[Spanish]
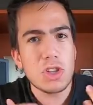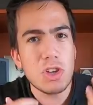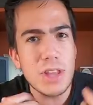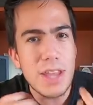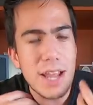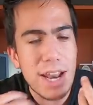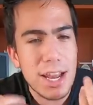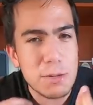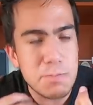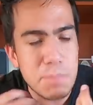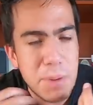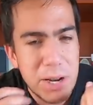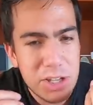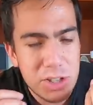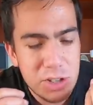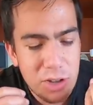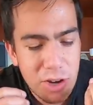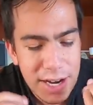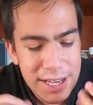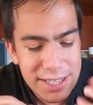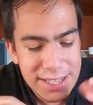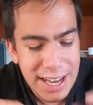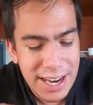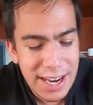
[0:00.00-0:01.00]
soy de las
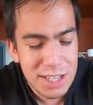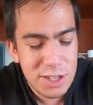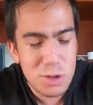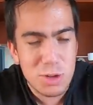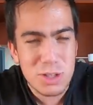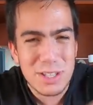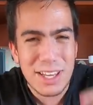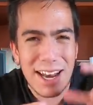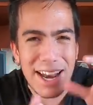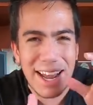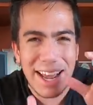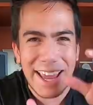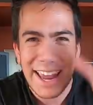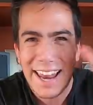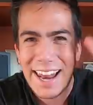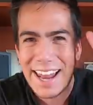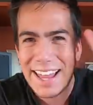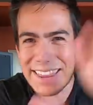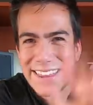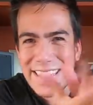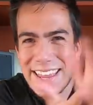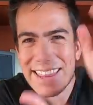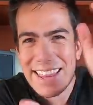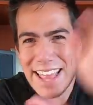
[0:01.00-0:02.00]
personas que les gusta la
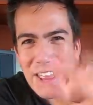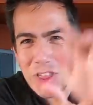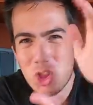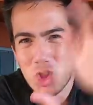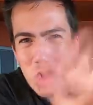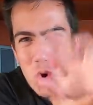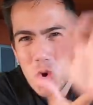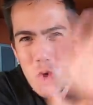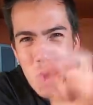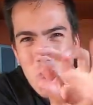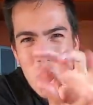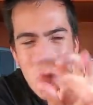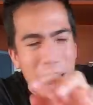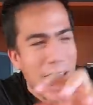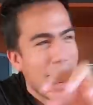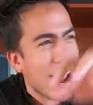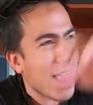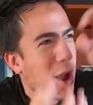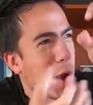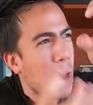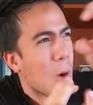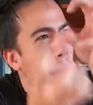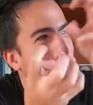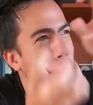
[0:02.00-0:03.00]
gelatina dura,
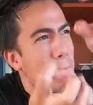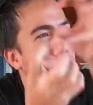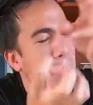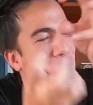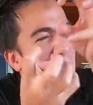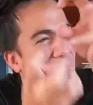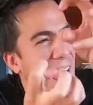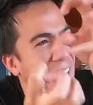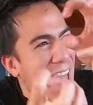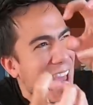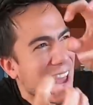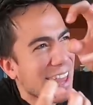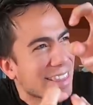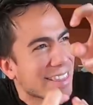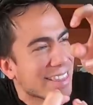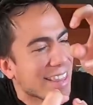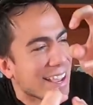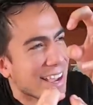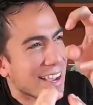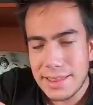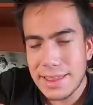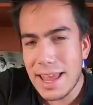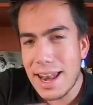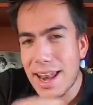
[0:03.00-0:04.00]

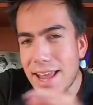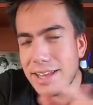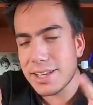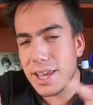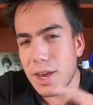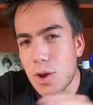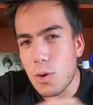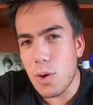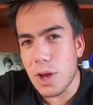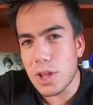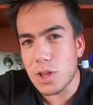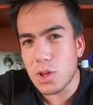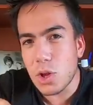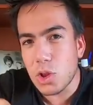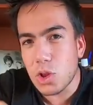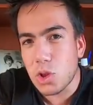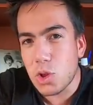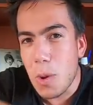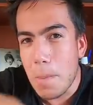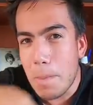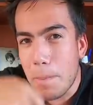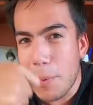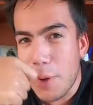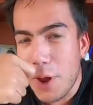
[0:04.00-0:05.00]
compacta, de las que cuando
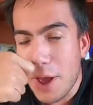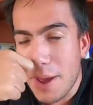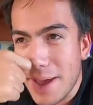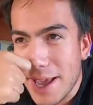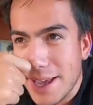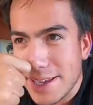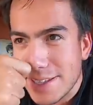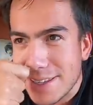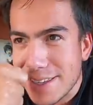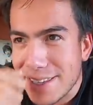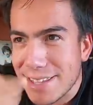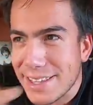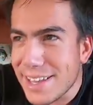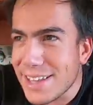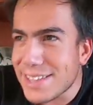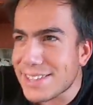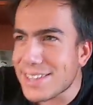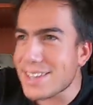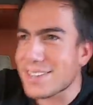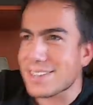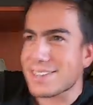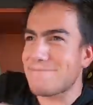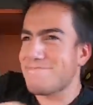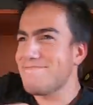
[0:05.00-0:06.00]
tú pruebas
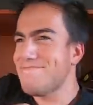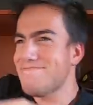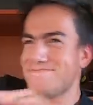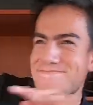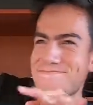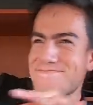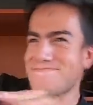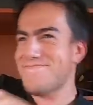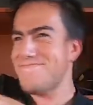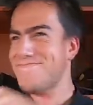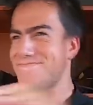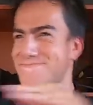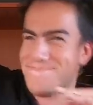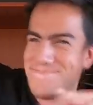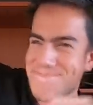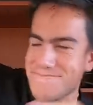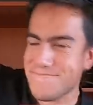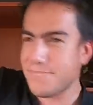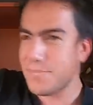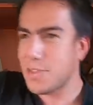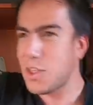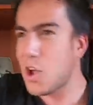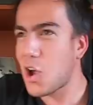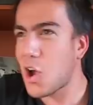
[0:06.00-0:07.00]
dices, mm,
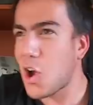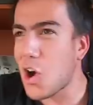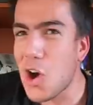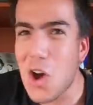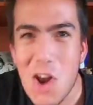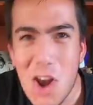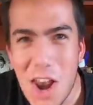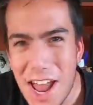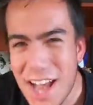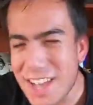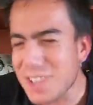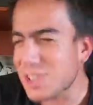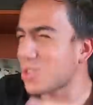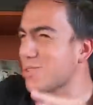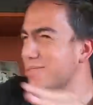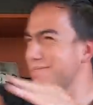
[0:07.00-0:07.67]
mm, golazo,